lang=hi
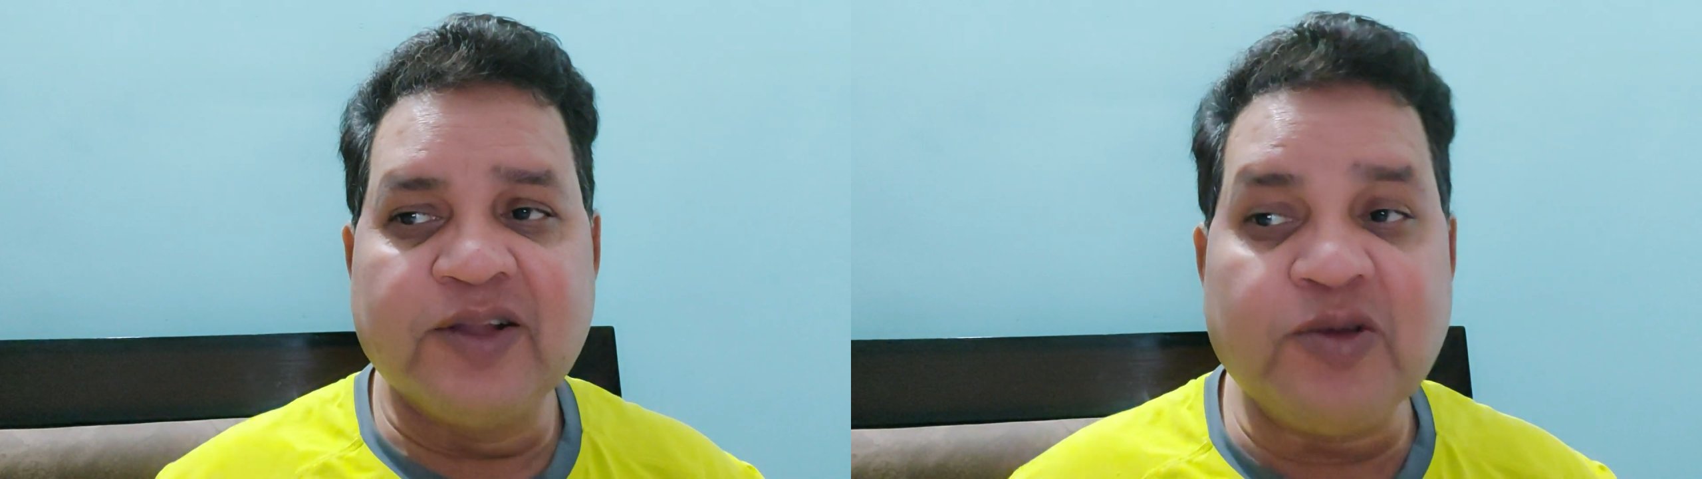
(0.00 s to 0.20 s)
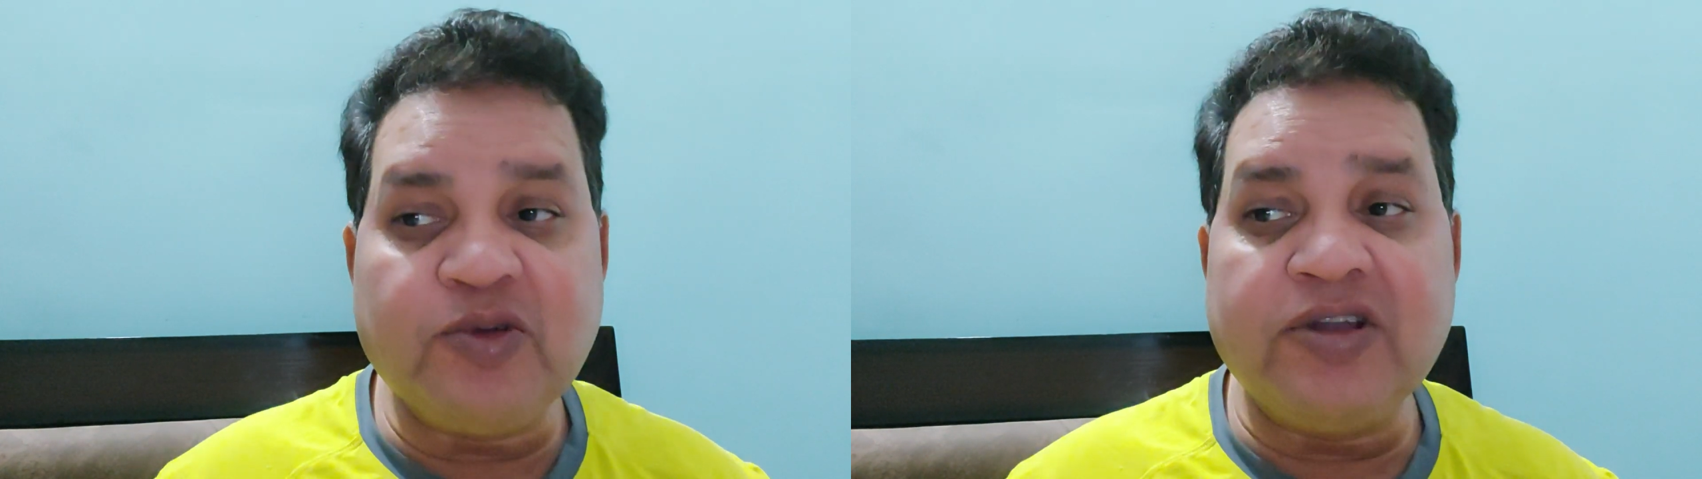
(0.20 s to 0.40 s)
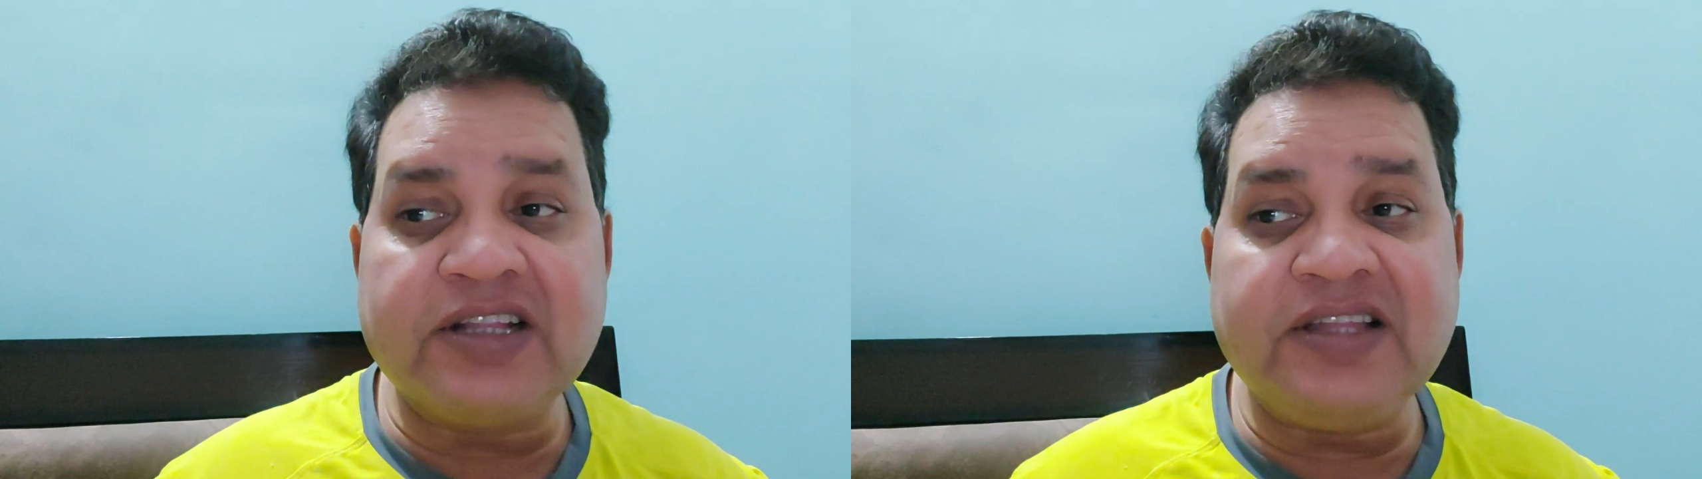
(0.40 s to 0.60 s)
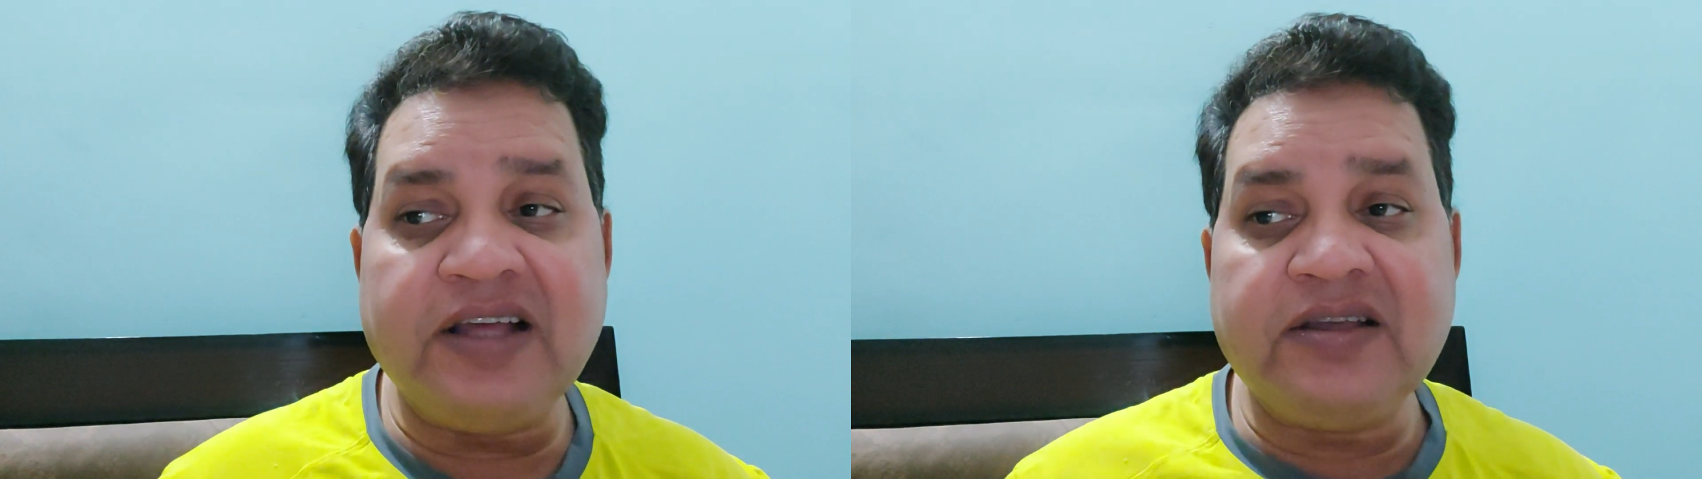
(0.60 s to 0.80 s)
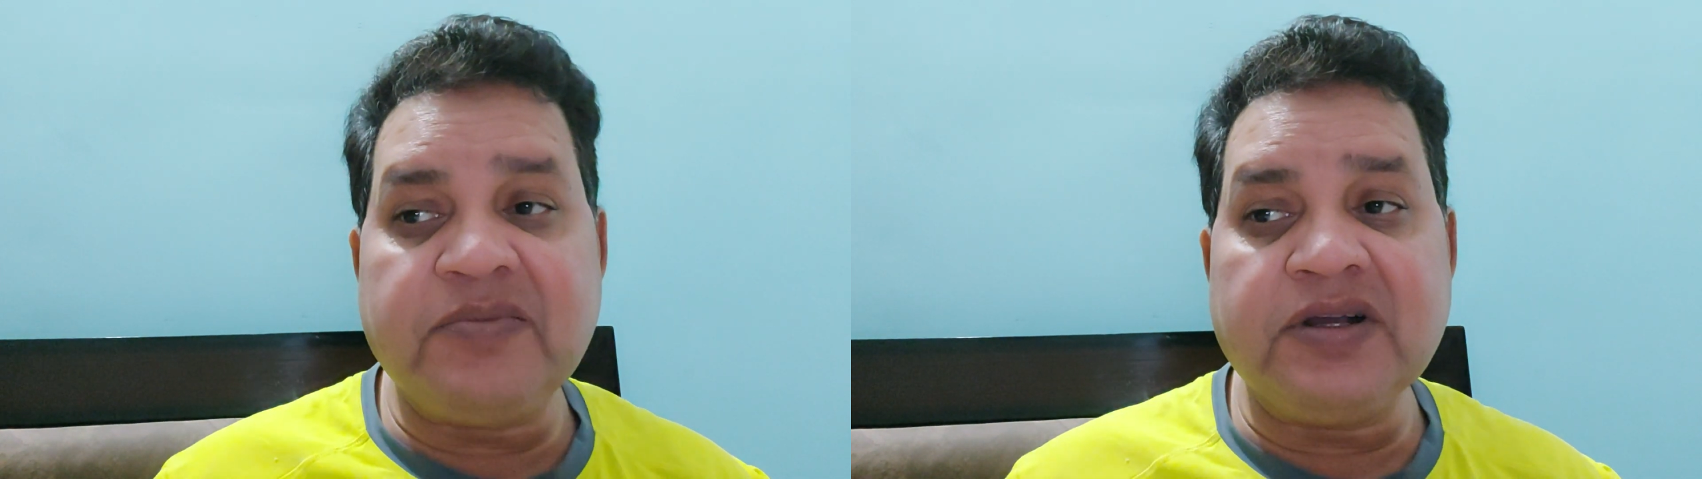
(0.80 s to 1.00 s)
तो उनको लगता
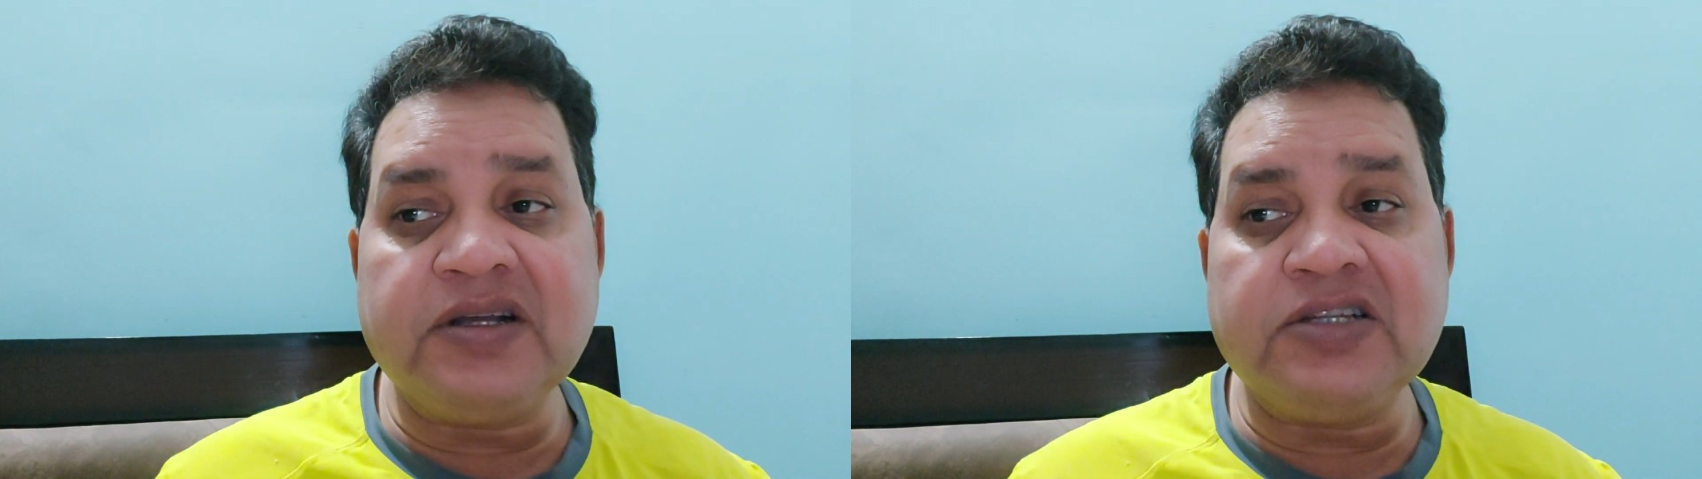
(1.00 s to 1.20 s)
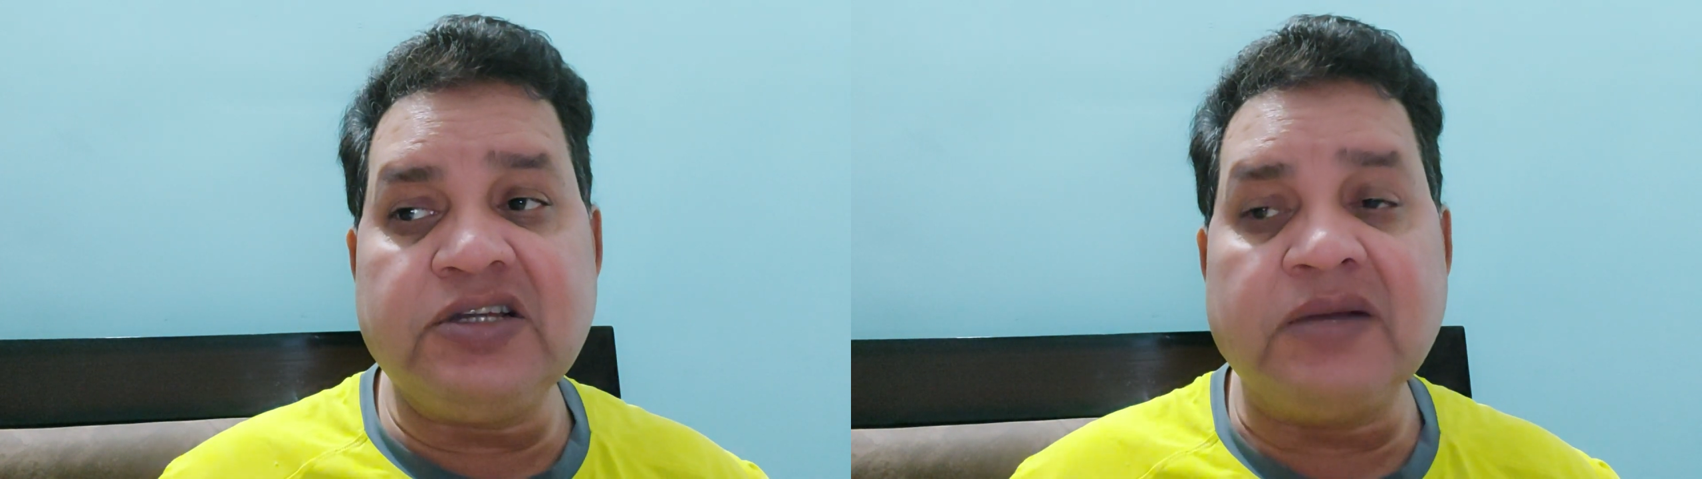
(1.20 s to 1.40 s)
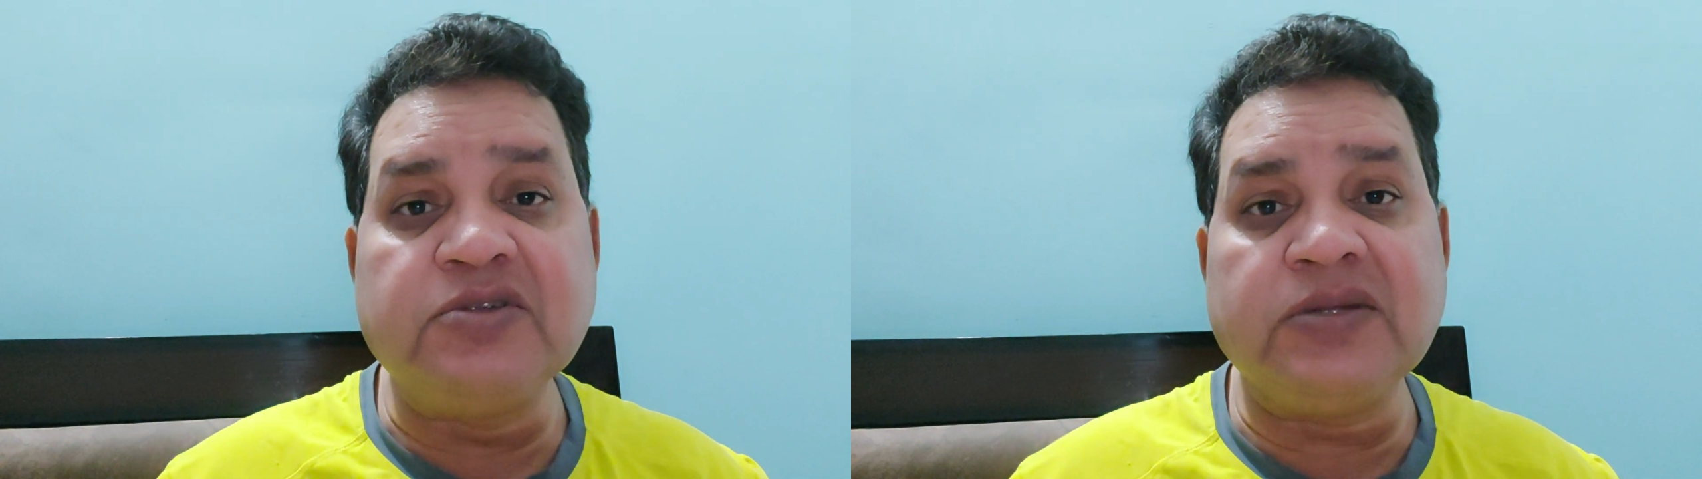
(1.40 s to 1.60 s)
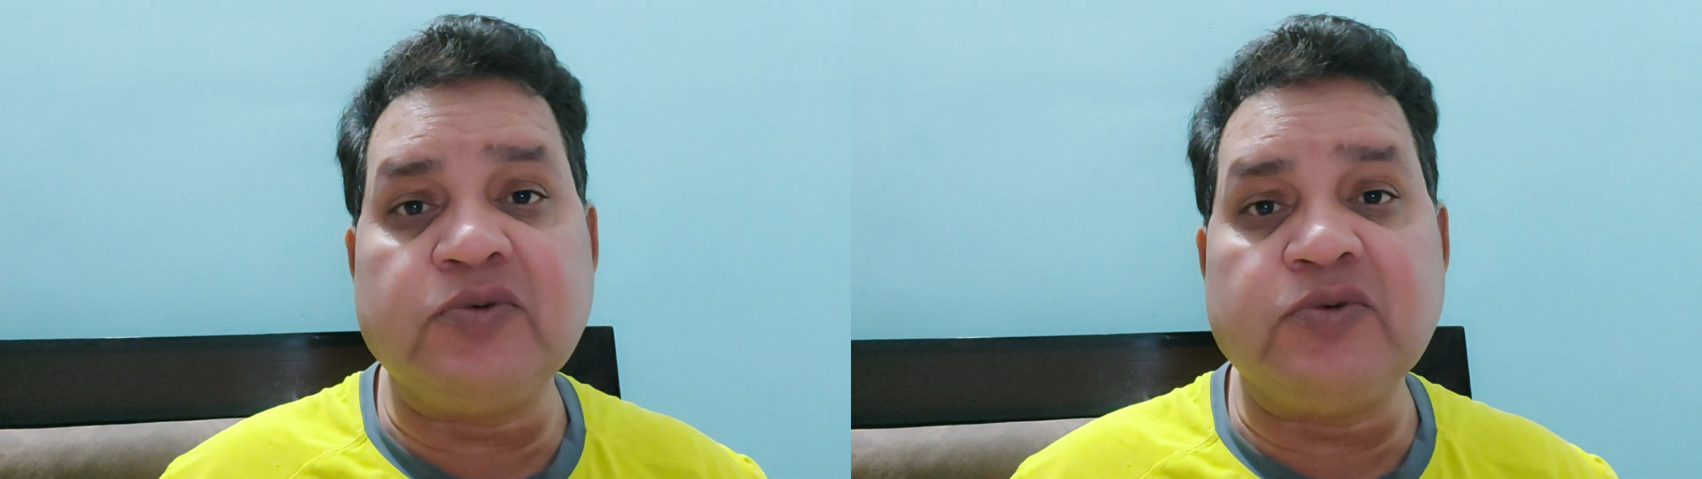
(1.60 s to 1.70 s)
है कि पंकज जी हमसे